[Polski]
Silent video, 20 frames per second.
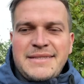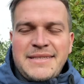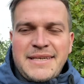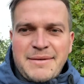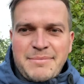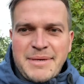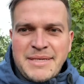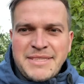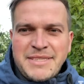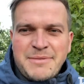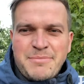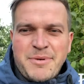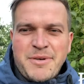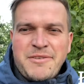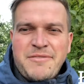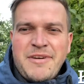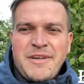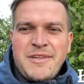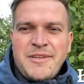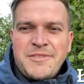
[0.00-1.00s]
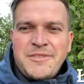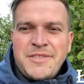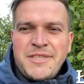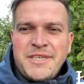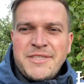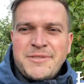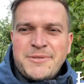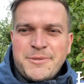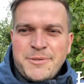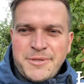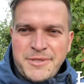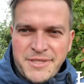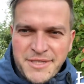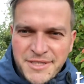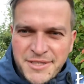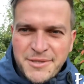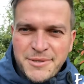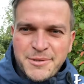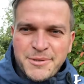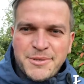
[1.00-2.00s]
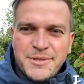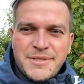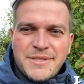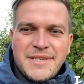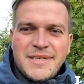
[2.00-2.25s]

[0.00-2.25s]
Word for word: Niech będzie pochwalony Jezus Chrystus.